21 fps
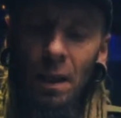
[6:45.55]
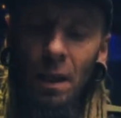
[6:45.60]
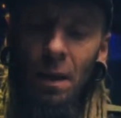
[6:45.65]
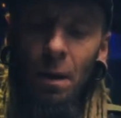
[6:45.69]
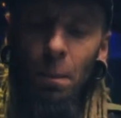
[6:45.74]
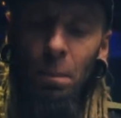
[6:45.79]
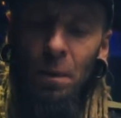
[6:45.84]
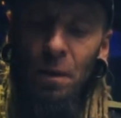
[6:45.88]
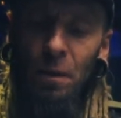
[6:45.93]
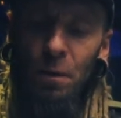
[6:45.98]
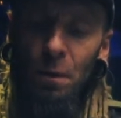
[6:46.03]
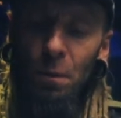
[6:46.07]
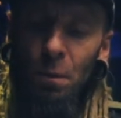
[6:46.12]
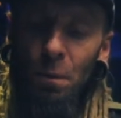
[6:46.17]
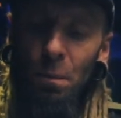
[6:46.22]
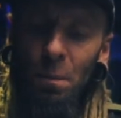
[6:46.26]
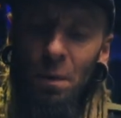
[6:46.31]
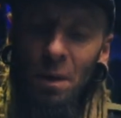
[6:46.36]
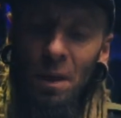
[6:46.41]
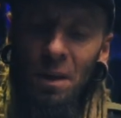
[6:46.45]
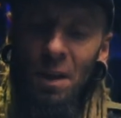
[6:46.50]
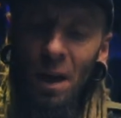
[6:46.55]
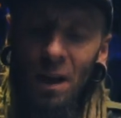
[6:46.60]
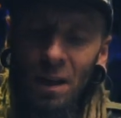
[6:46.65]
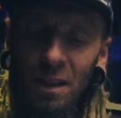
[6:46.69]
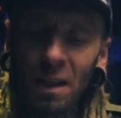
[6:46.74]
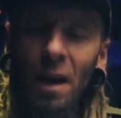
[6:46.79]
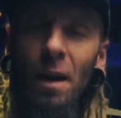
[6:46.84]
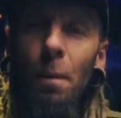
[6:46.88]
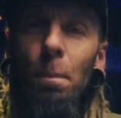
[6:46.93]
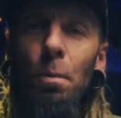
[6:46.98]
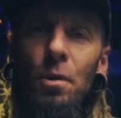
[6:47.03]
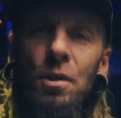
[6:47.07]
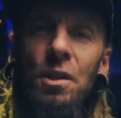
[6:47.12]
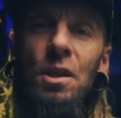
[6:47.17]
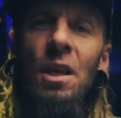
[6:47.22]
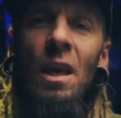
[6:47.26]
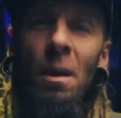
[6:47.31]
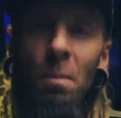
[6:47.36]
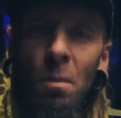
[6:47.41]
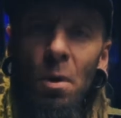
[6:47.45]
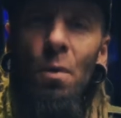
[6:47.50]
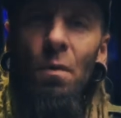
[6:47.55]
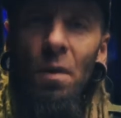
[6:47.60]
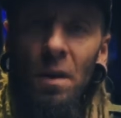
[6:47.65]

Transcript: и иногда я просто не имею